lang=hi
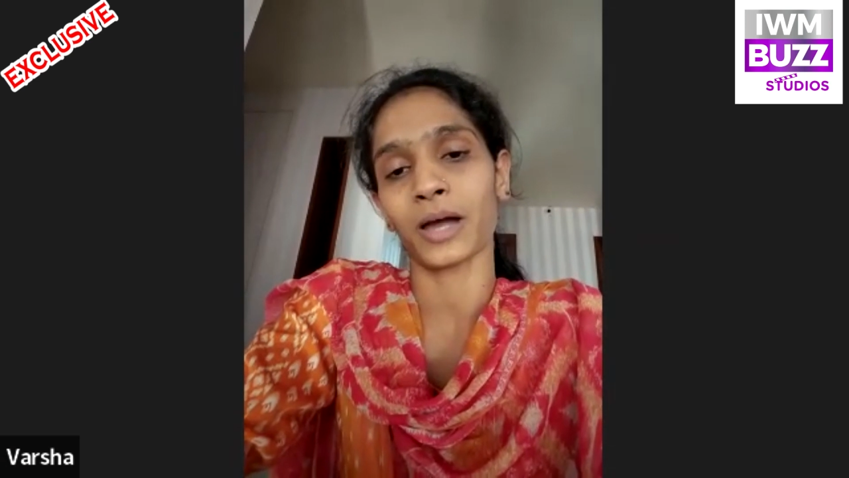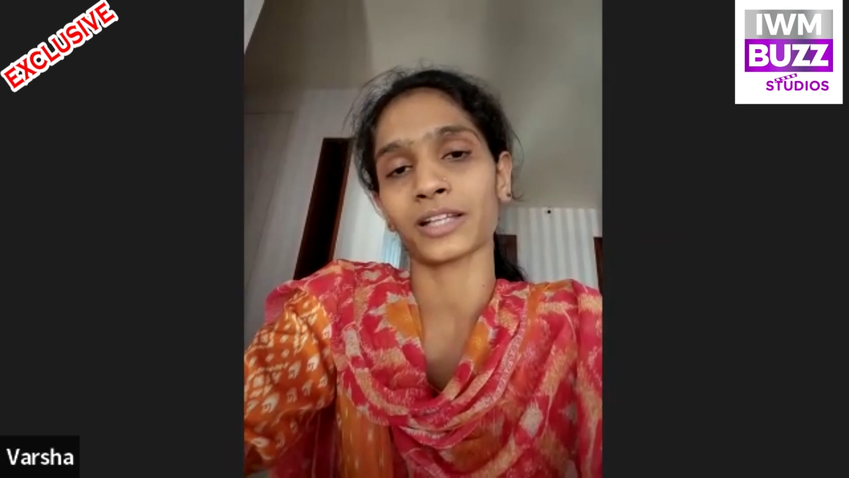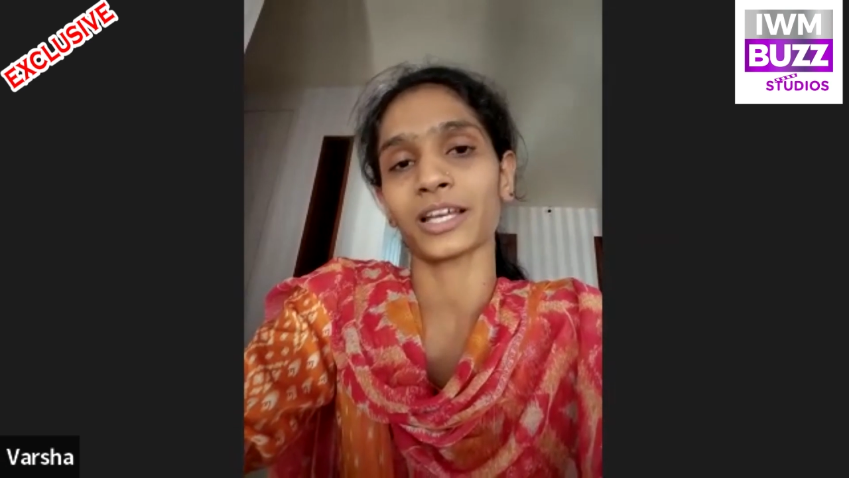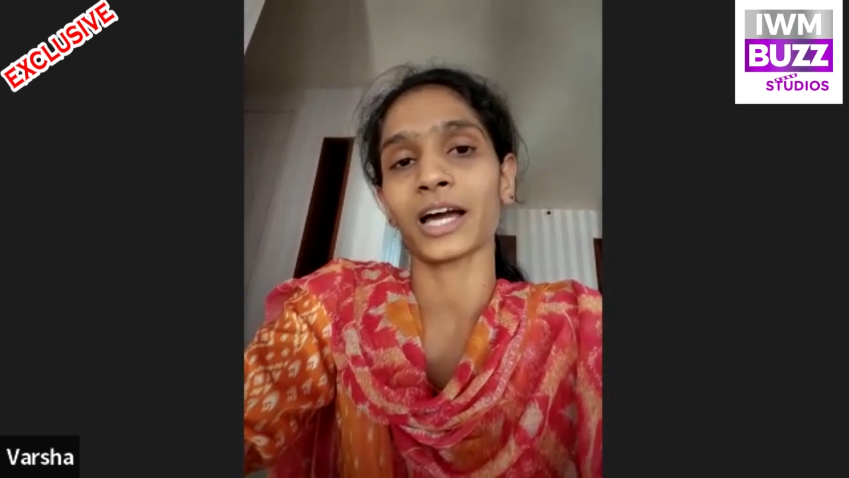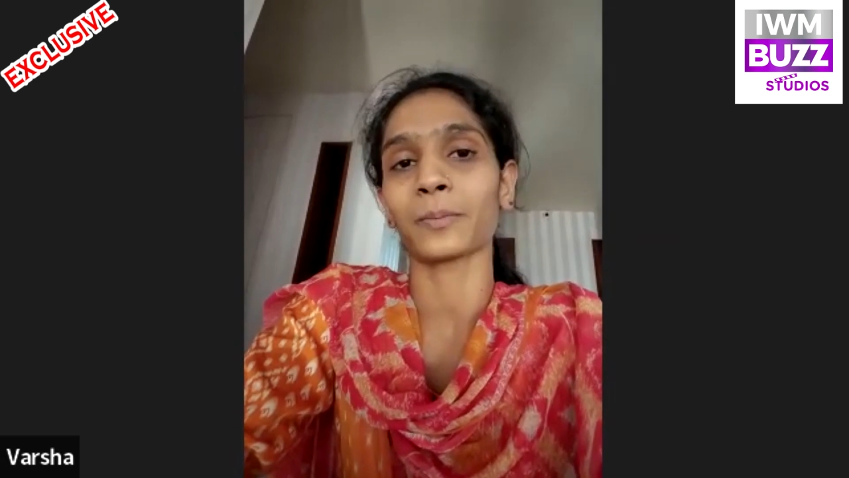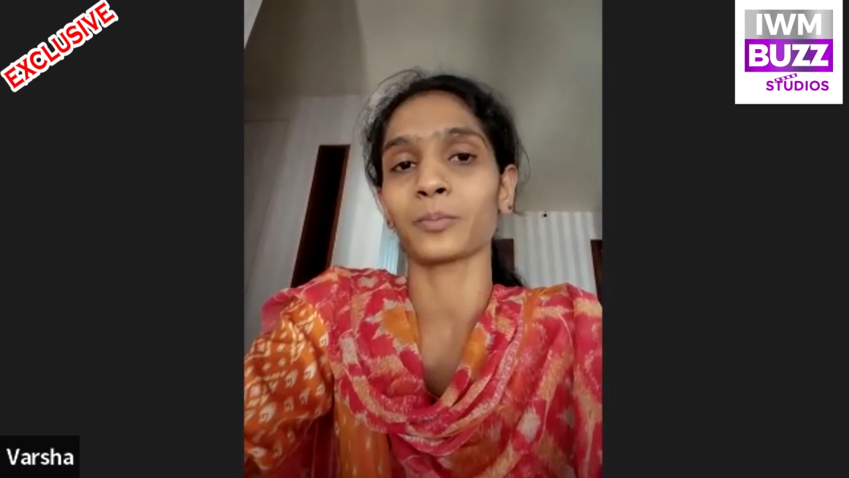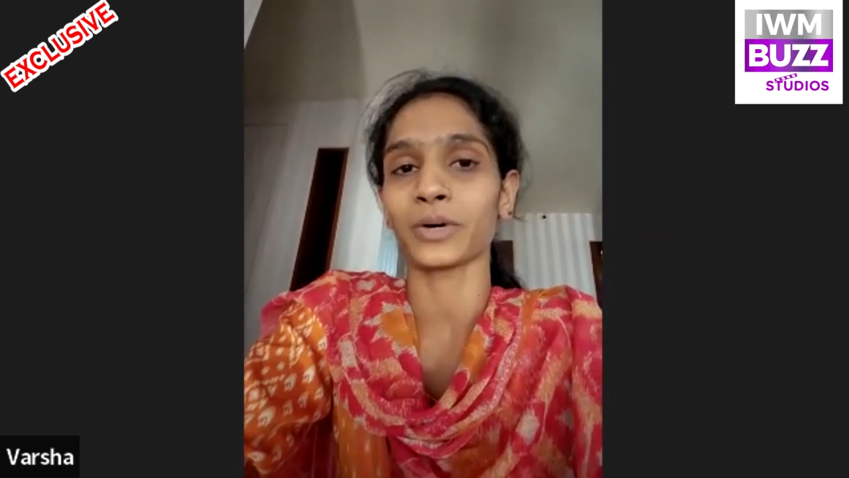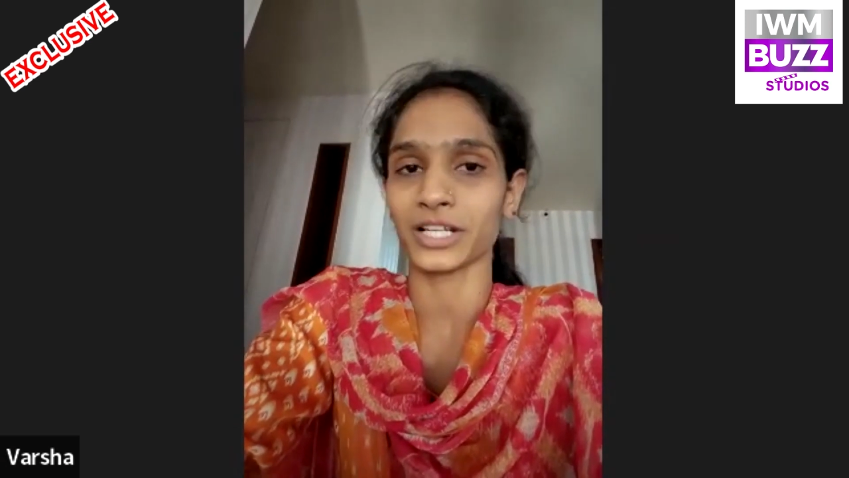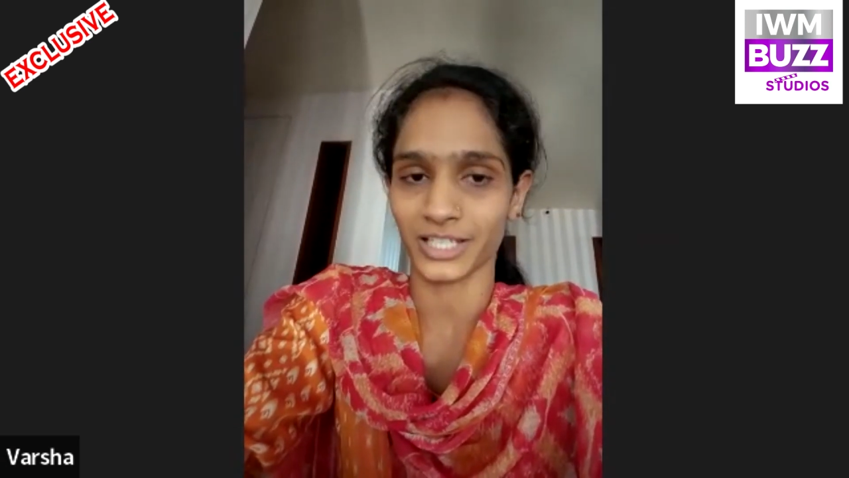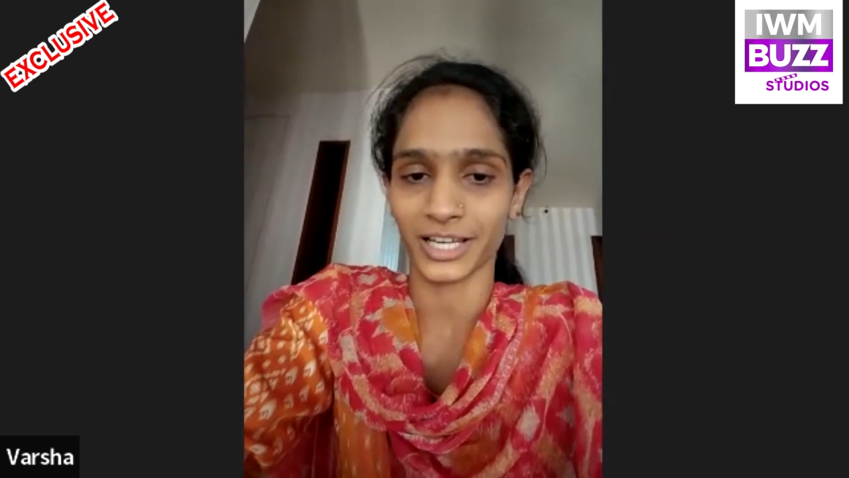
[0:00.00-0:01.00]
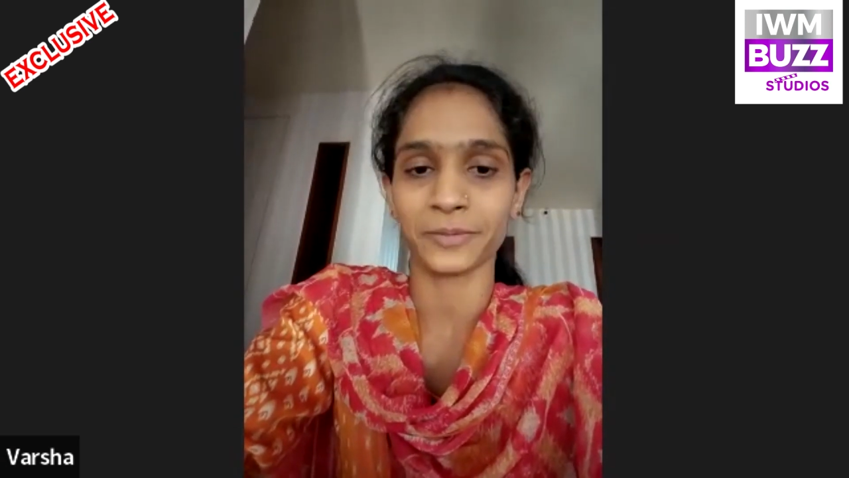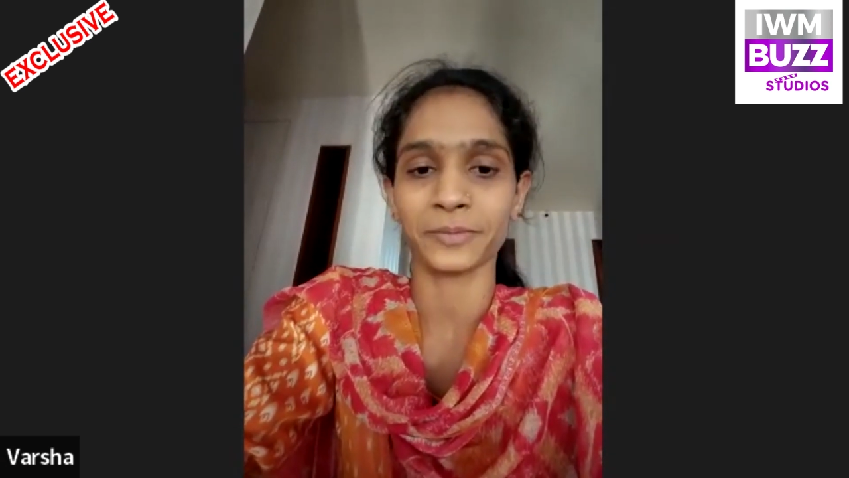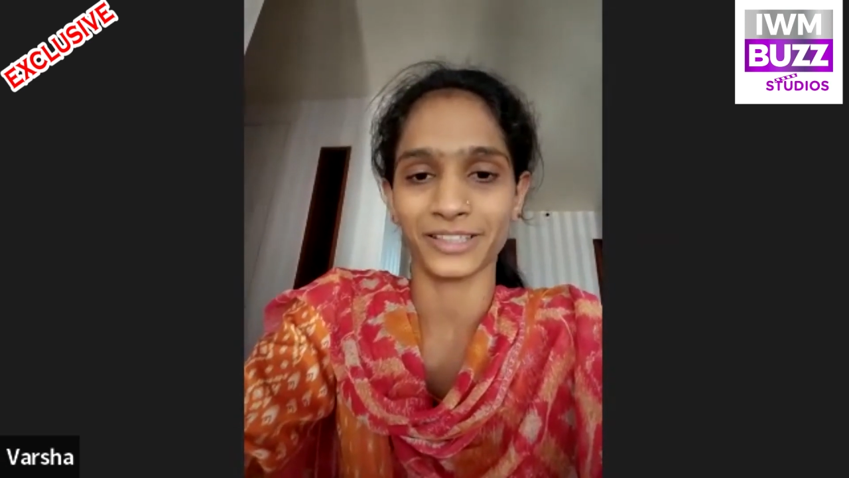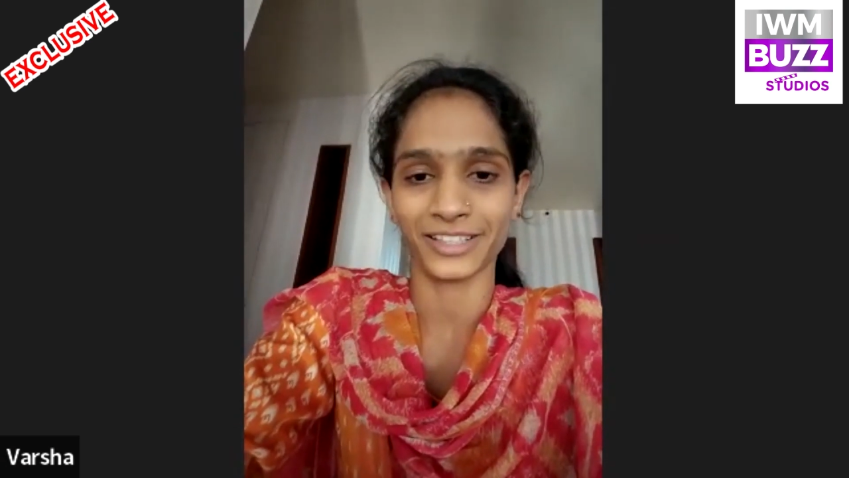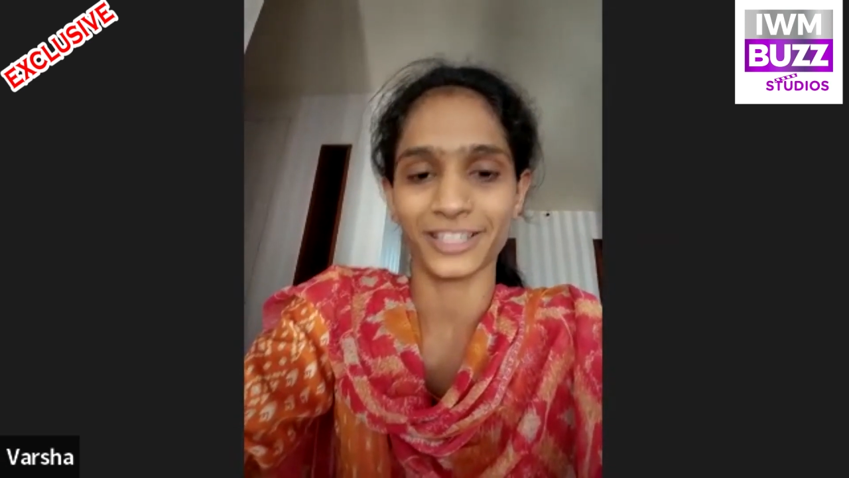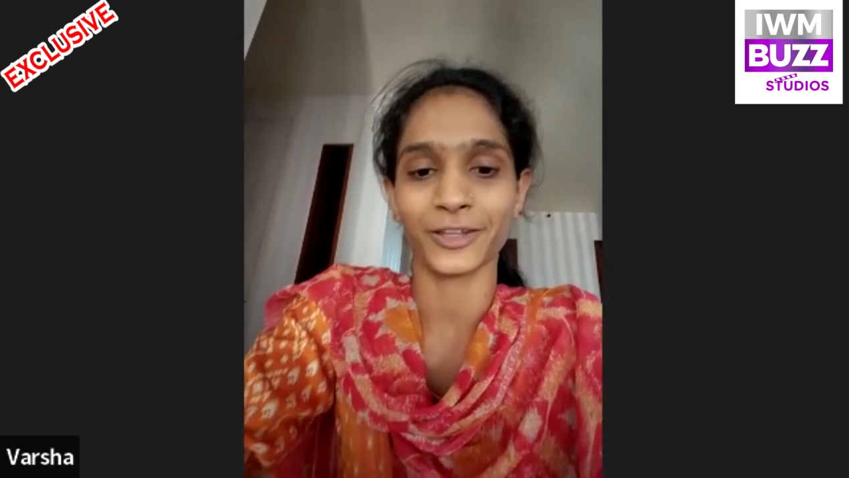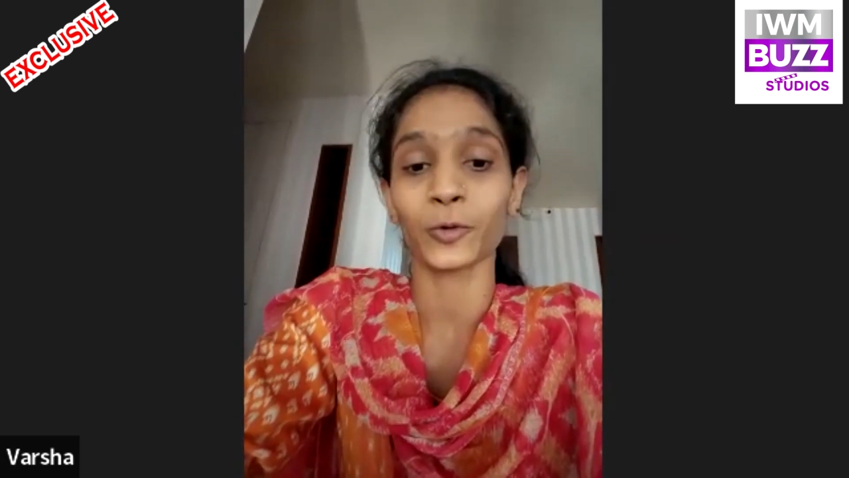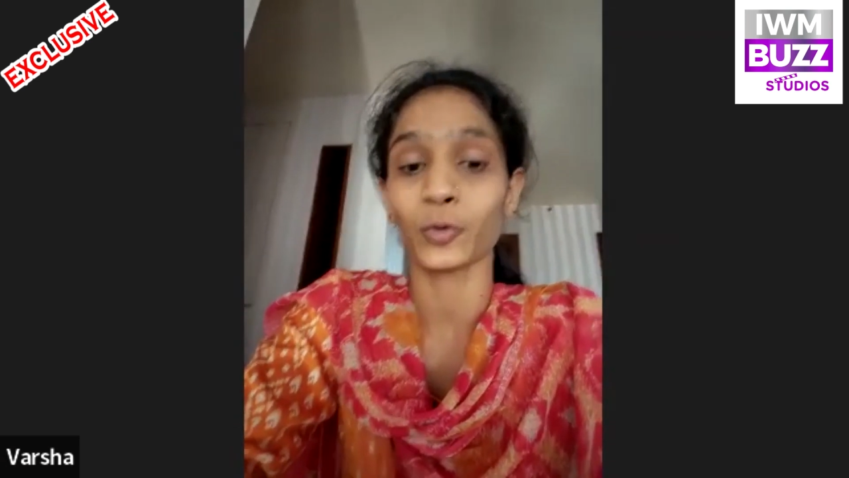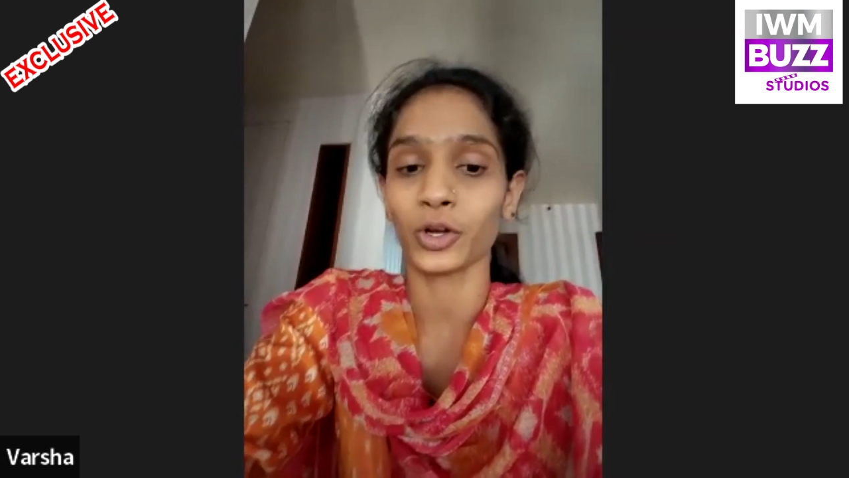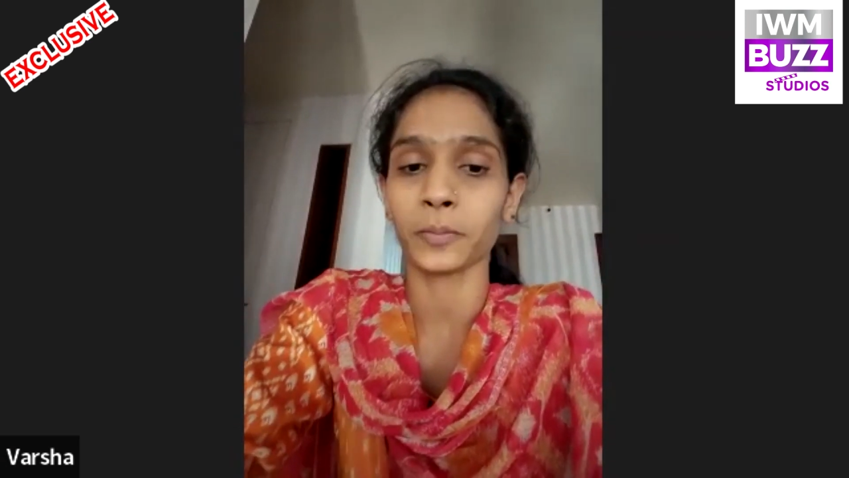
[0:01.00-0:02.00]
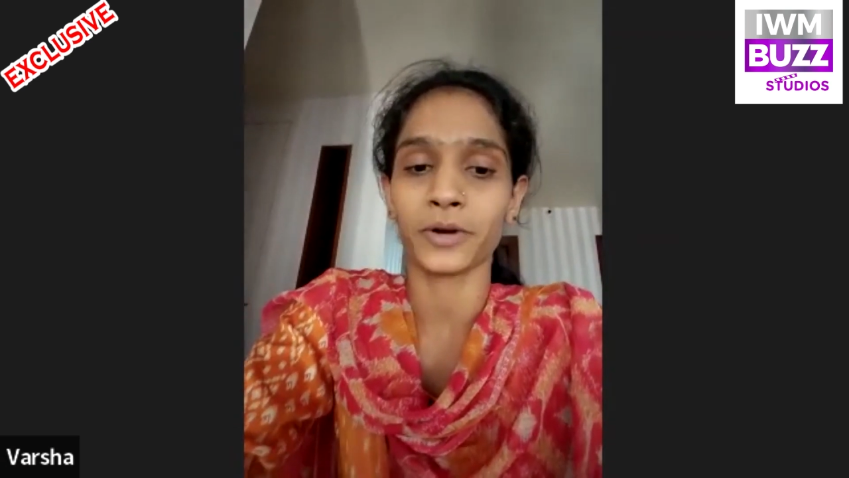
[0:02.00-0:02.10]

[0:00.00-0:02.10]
बात है आप परेशान मत कीजिए उन्होंने